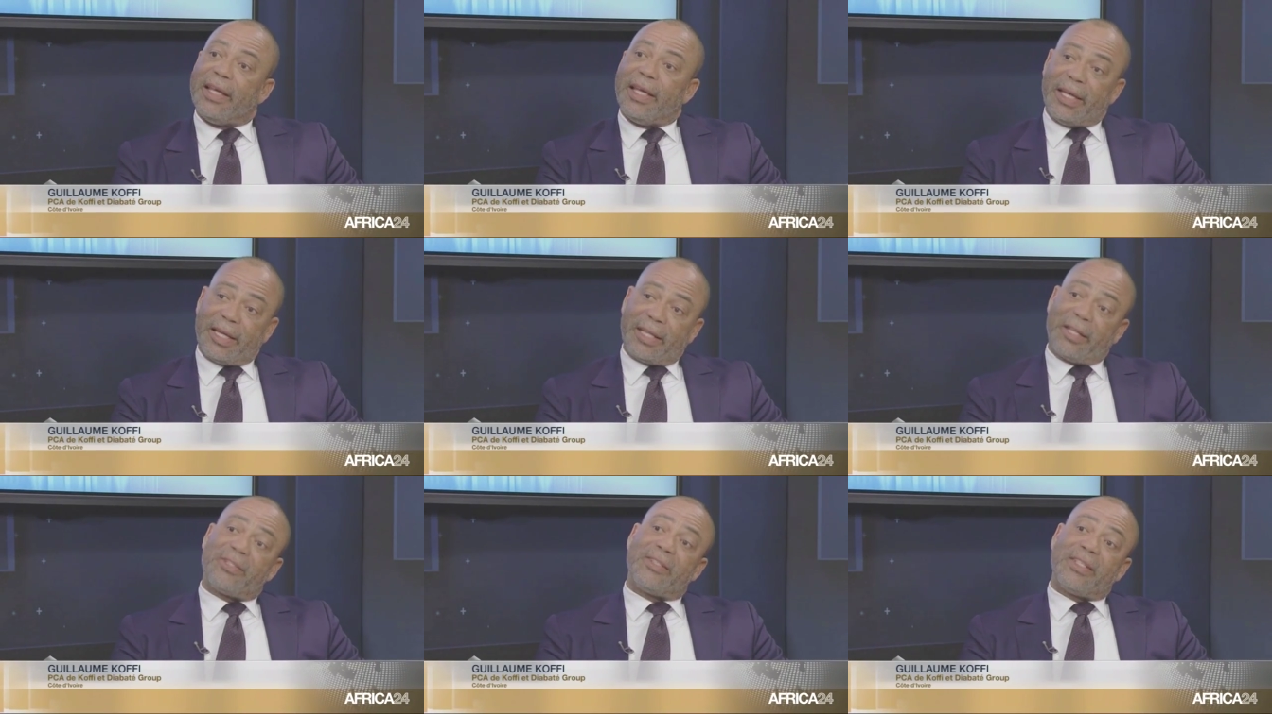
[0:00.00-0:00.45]

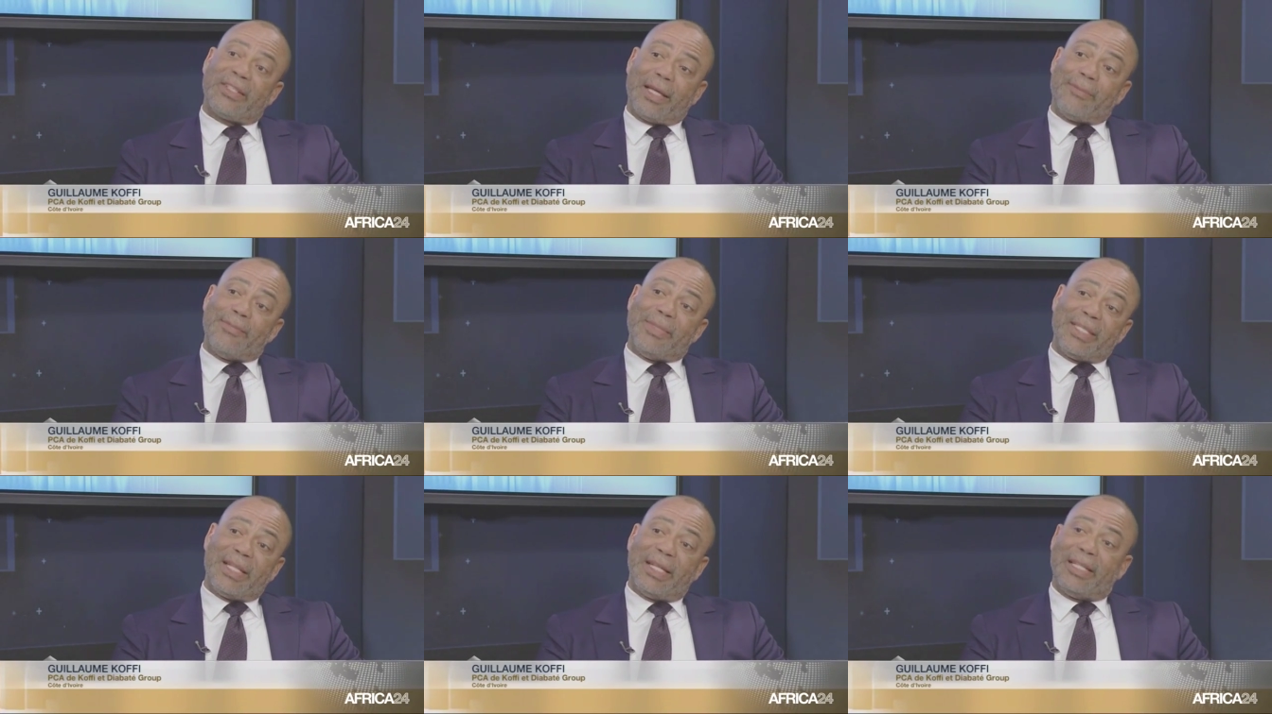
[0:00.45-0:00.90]
Et quand cet
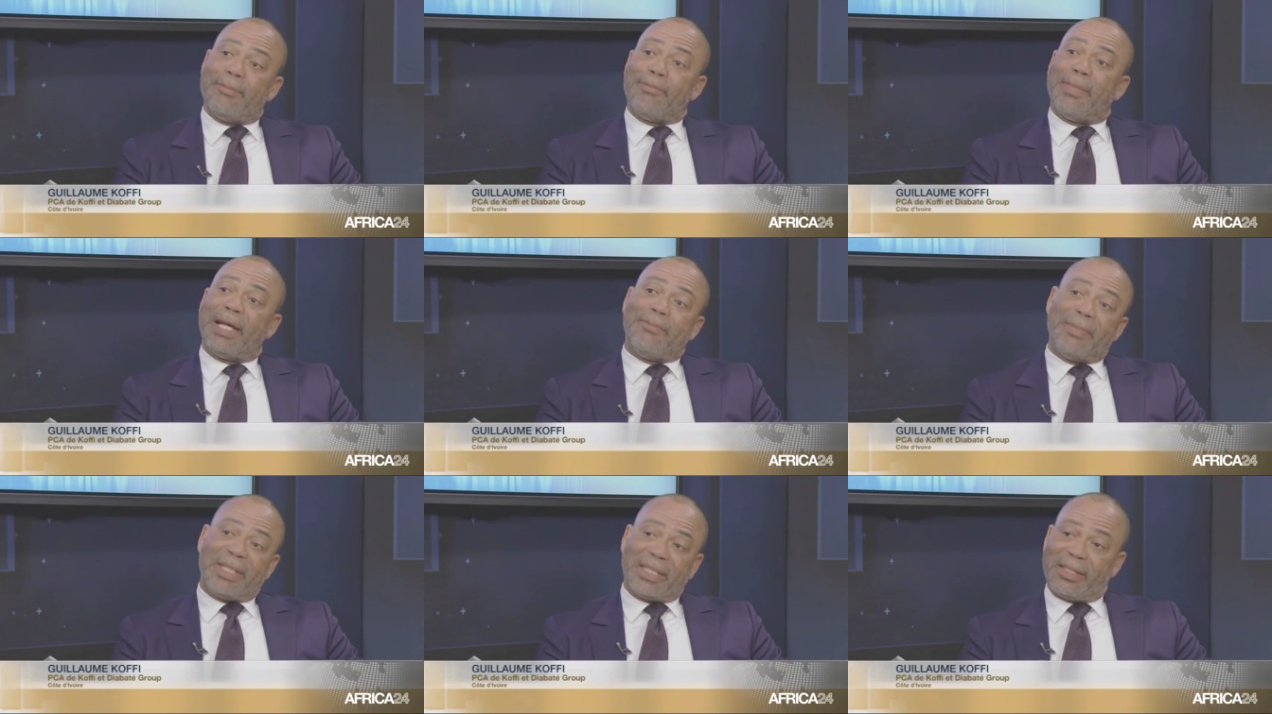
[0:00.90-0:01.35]
habitat n'est
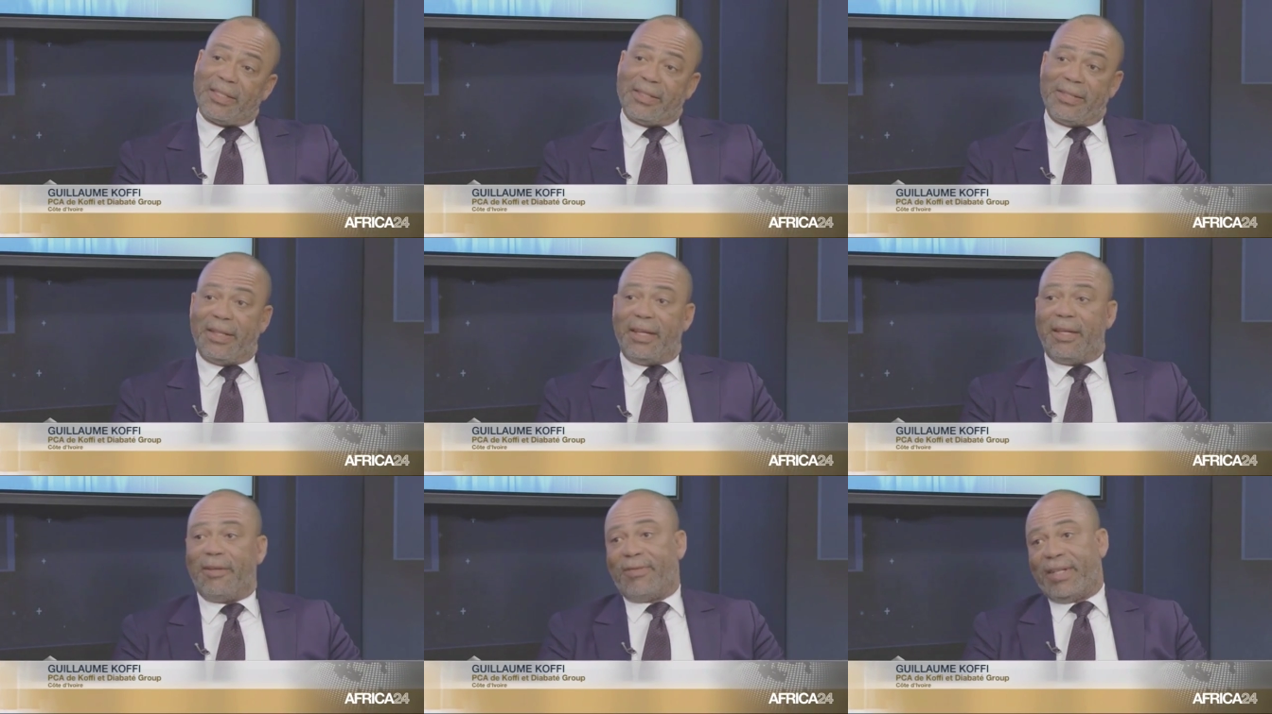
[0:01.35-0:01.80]
pas
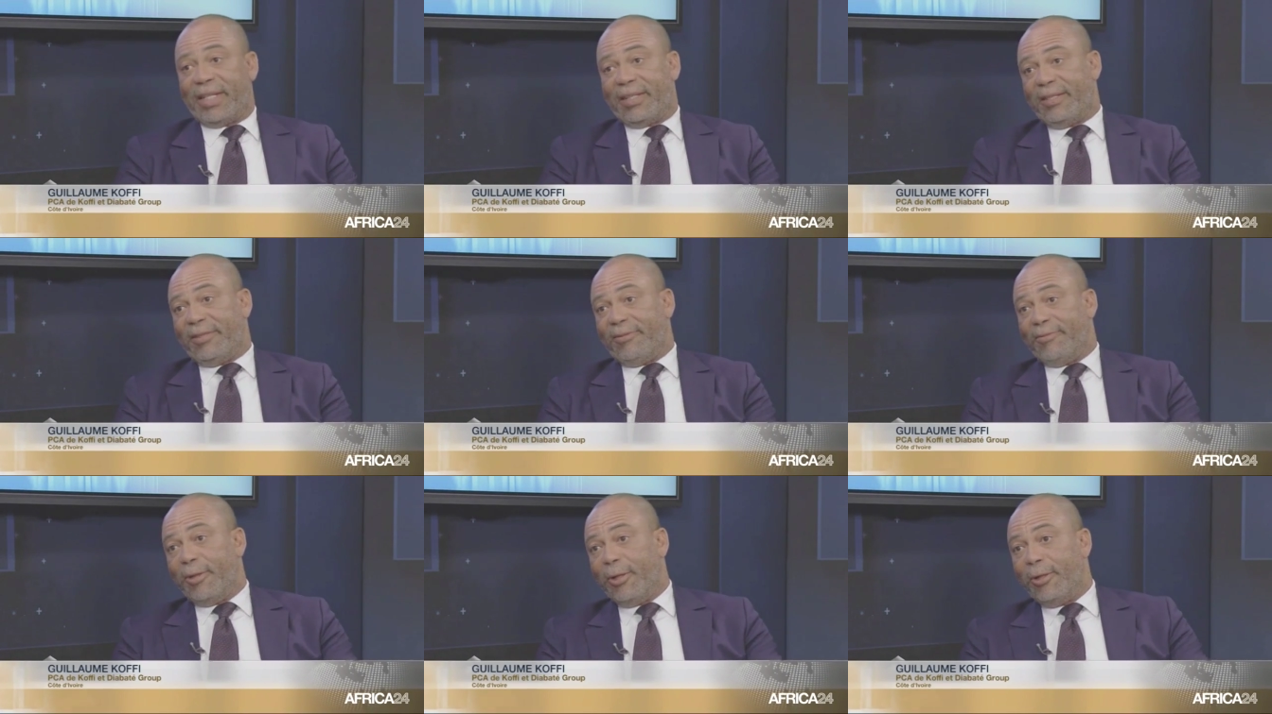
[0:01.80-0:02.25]
maîtrisé,
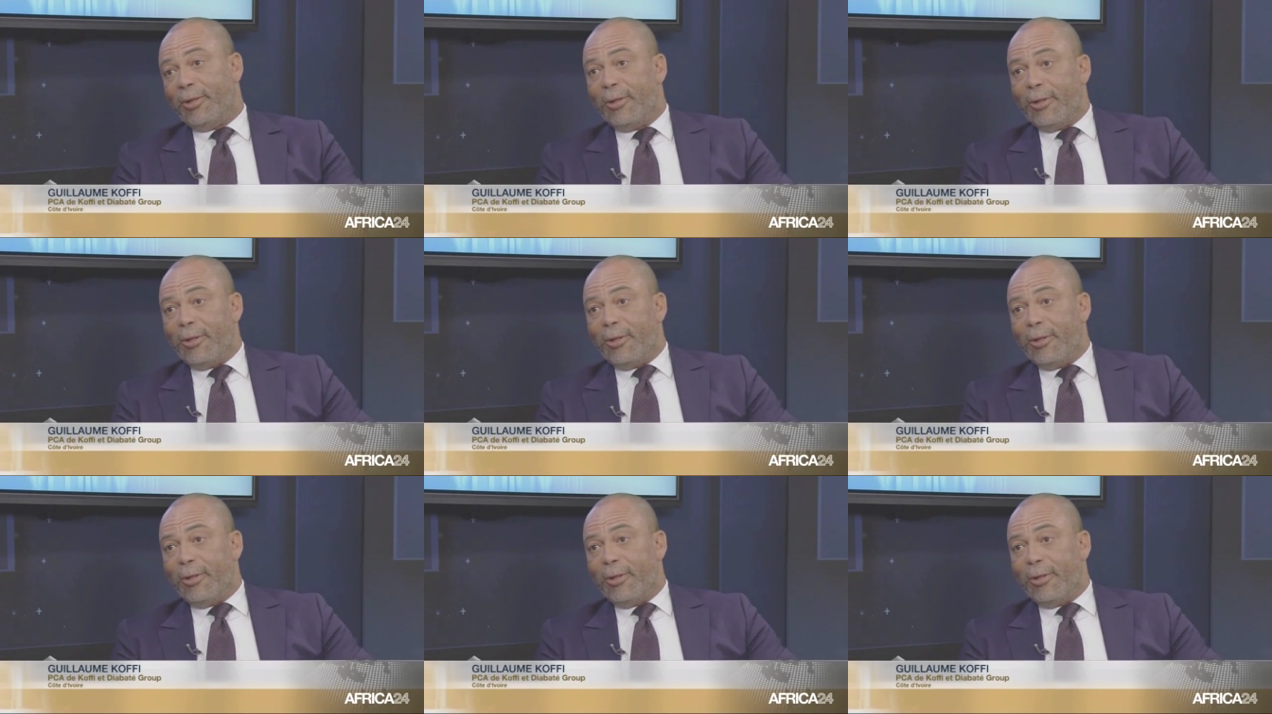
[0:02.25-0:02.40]
effectivement,